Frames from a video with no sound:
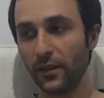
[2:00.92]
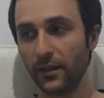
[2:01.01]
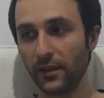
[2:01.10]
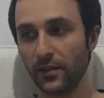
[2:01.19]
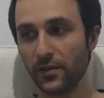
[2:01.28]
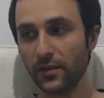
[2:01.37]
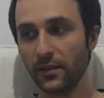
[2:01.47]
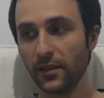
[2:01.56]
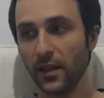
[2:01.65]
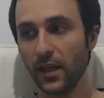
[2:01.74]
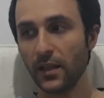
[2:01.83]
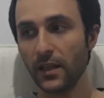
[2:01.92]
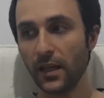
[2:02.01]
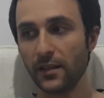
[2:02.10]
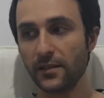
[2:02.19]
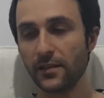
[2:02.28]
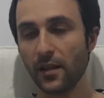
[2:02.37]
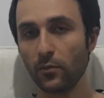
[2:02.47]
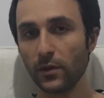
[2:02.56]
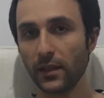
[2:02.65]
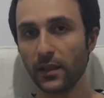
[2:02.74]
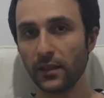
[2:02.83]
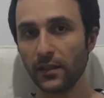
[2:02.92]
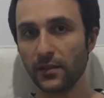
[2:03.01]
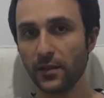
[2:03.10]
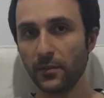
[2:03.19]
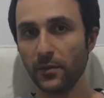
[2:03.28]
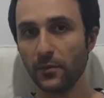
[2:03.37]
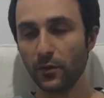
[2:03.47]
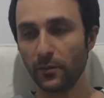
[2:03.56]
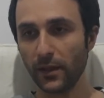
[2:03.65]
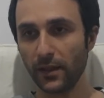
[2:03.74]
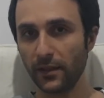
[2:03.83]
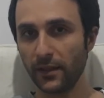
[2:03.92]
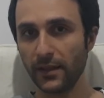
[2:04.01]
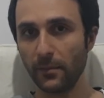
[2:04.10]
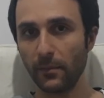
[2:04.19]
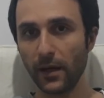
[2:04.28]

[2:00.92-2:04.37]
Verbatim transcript: arkadaşlar. Yani İstanbul'daki arkadaşlar bilmiyorum hani giden